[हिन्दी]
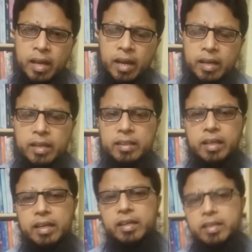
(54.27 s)
अल्लाह
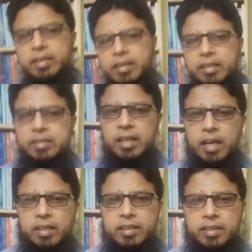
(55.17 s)
ताला ने
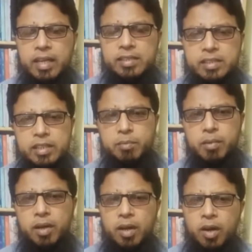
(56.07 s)
इंसान की
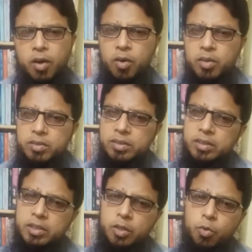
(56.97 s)
तहज़ीब और
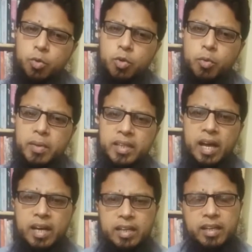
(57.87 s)
शूर को
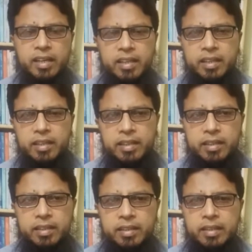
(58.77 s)
बेदार करने के
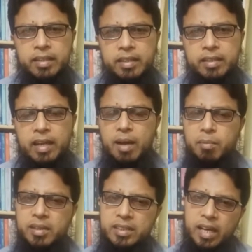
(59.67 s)
लिए
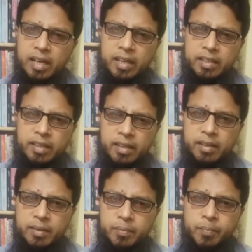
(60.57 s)
किताब का सहारा लिया
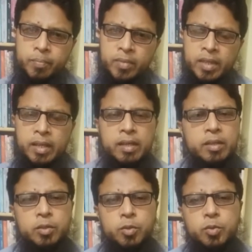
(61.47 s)
है
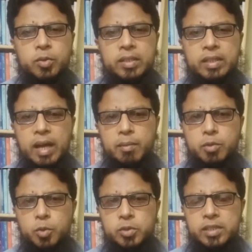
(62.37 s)
तो किताब
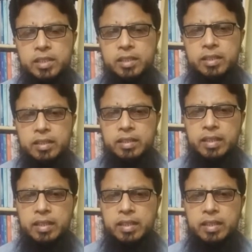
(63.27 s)
दोस्ती ये